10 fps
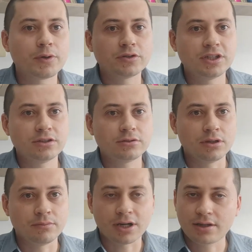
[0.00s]
todo un
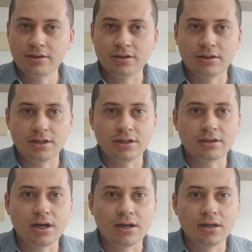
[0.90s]
proceso de marketing
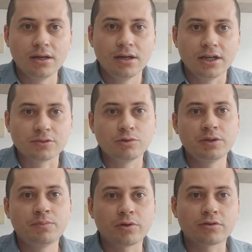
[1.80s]
digital.
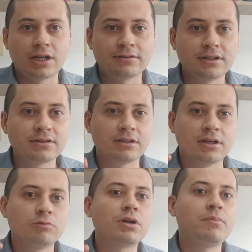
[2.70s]
Es muy importante
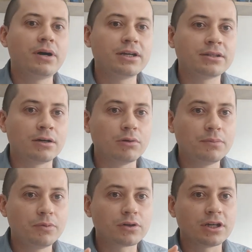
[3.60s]
tener una página
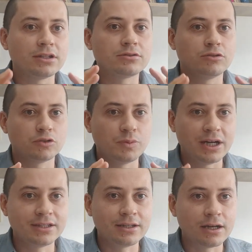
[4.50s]
web porque esto
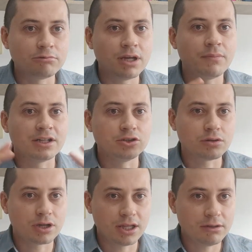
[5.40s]
nos va a generar una
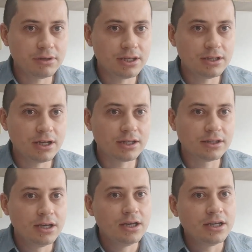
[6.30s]
mayor
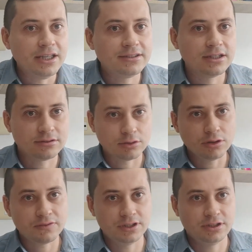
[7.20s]
credibilidad y si
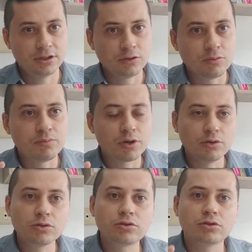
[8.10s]
estoy ofreciendo
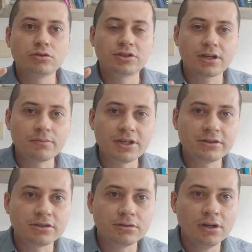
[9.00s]
un producto o
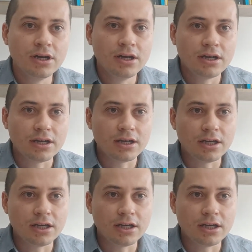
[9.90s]
servicio,